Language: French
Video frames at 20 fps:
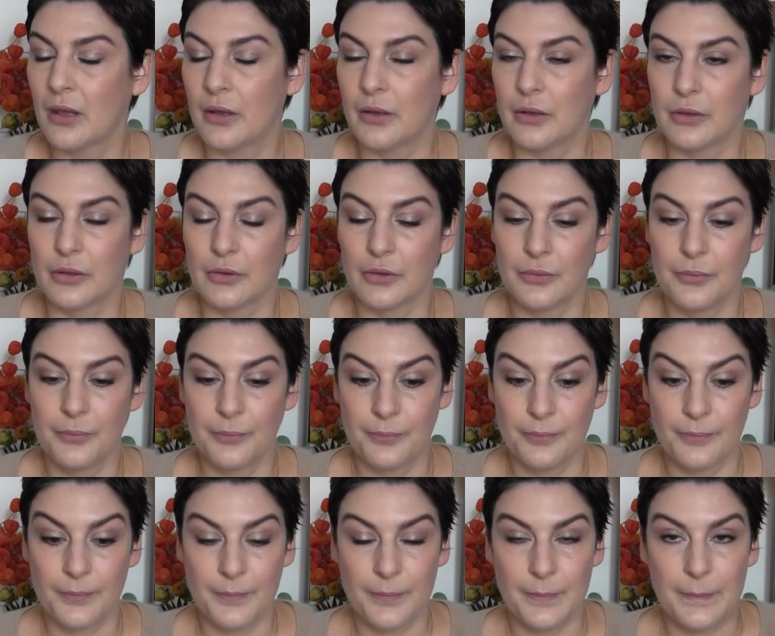Euh,
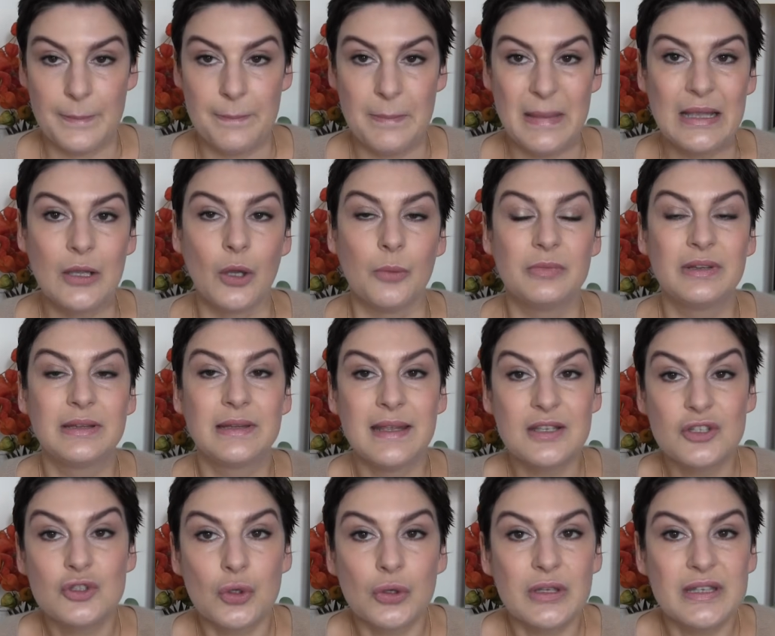mais comme
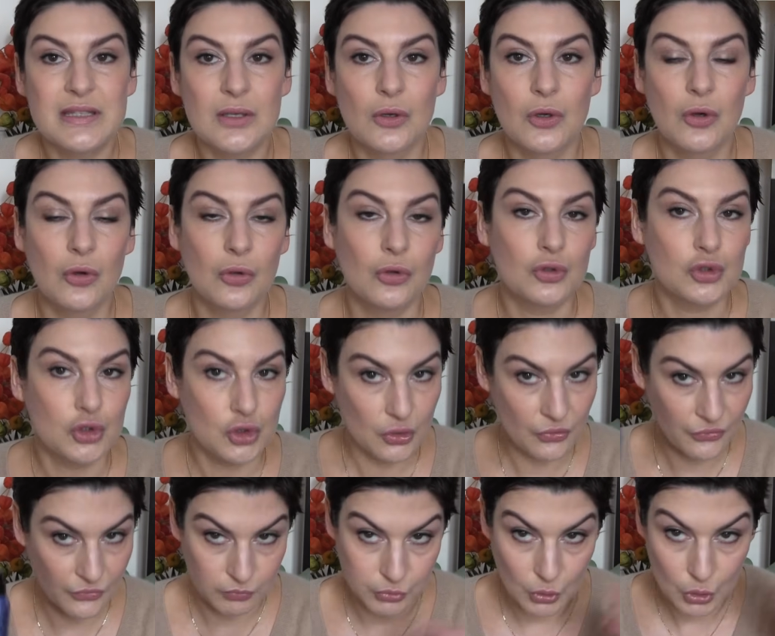texturisant,
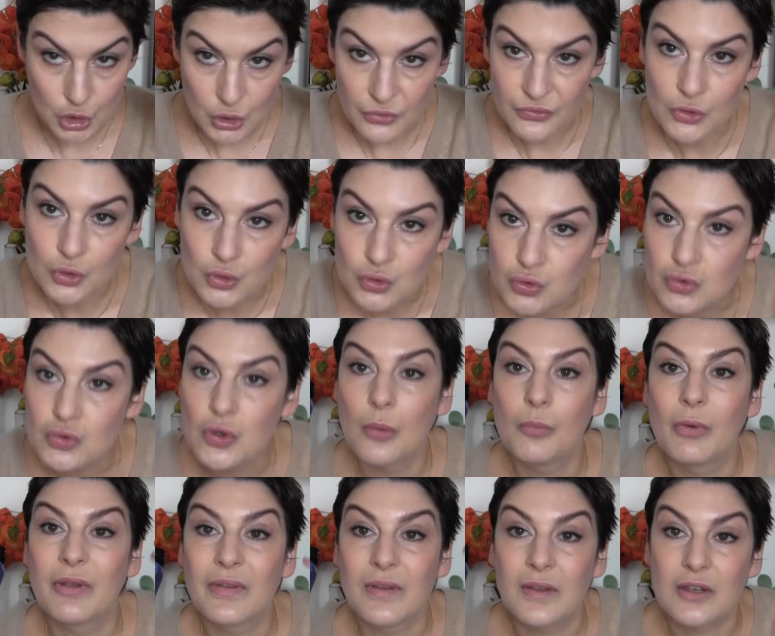pour cheveux courts,
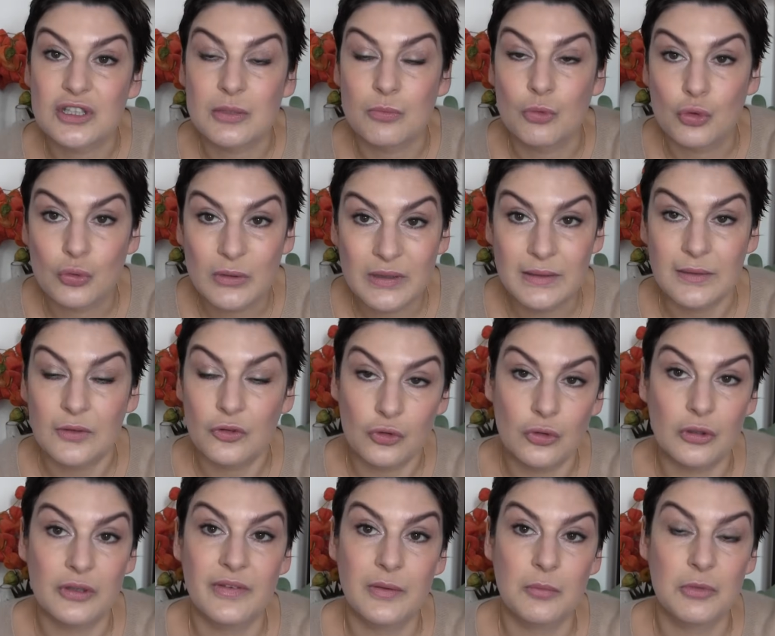moi c'est-à-dire j'ai besoin de
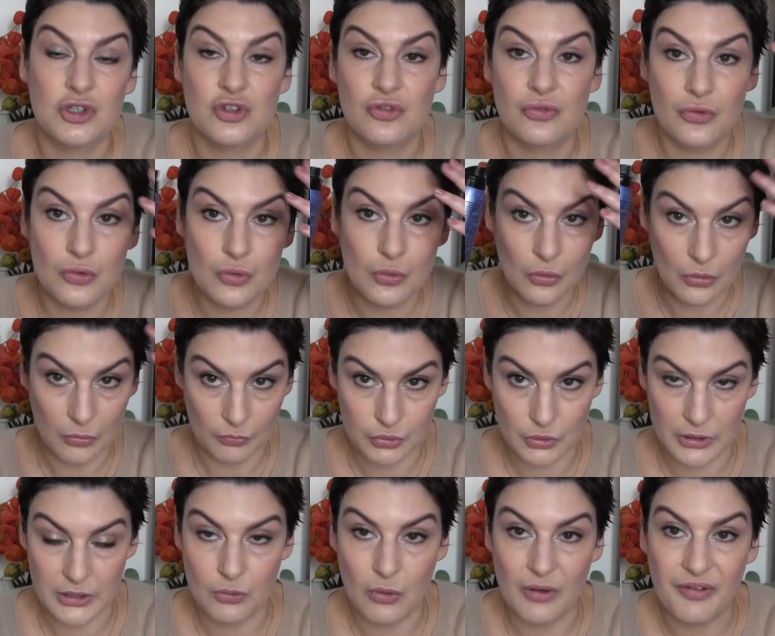texturiser mes cheveux
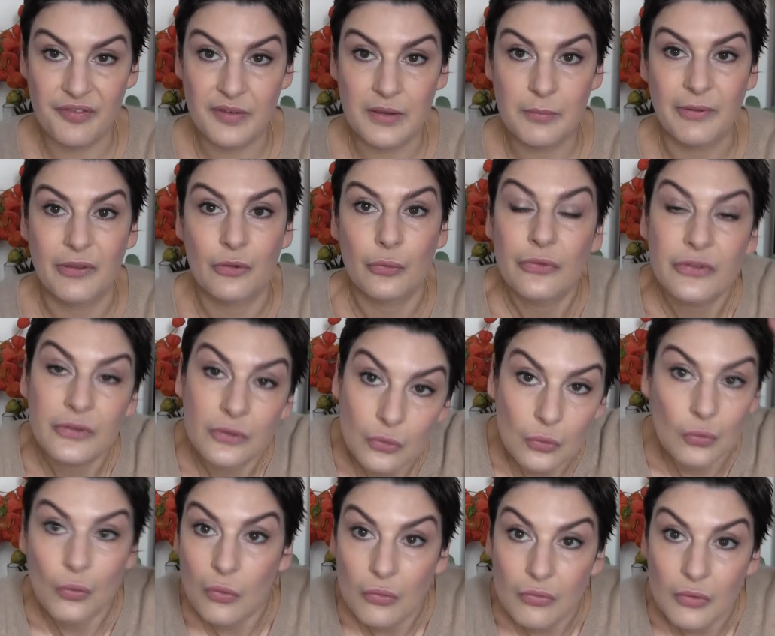pour les coiffer, parce que
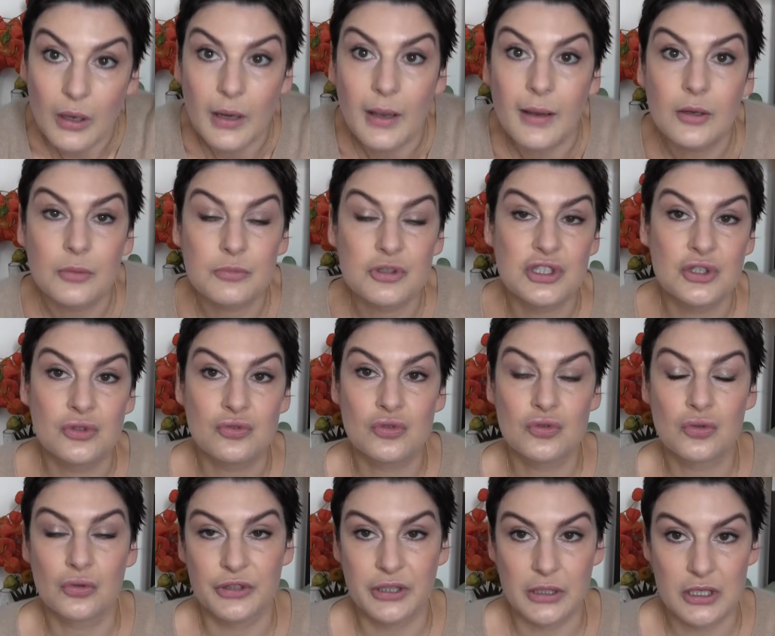sinon, voilà, comme je dis
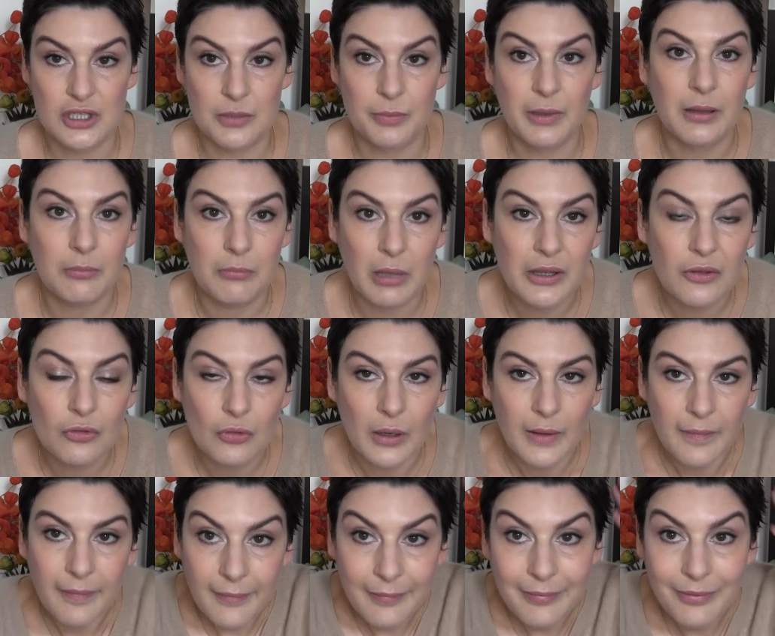toujours, on dirait que j'ai pris une brique sur
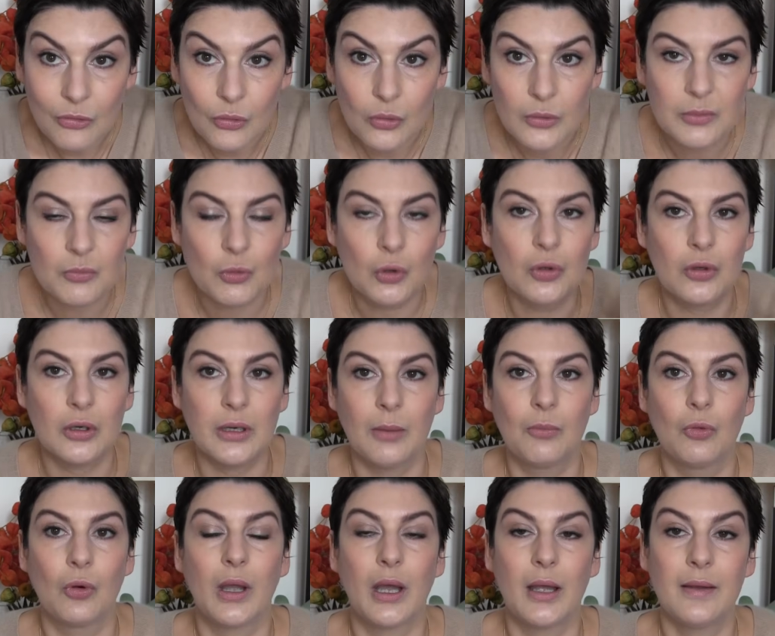la tête, ils sont complètement collés à
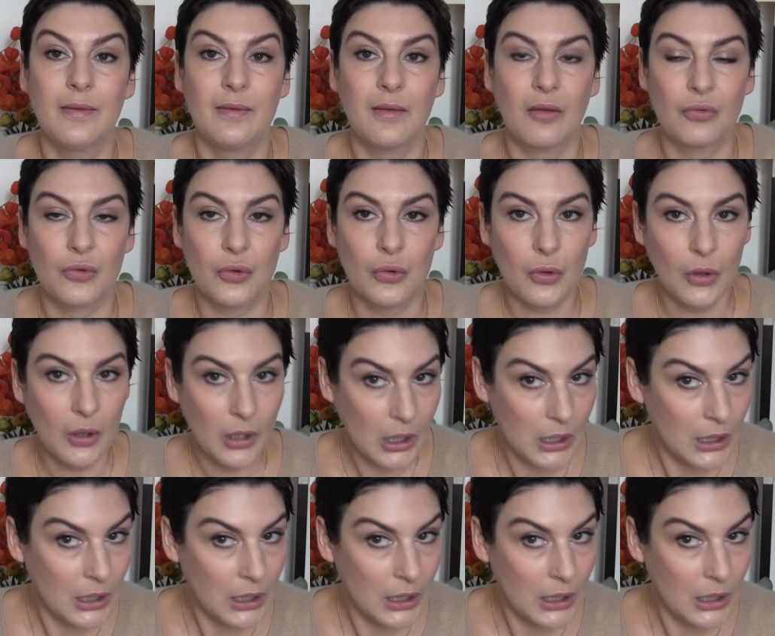mon crâne, c'est affreux.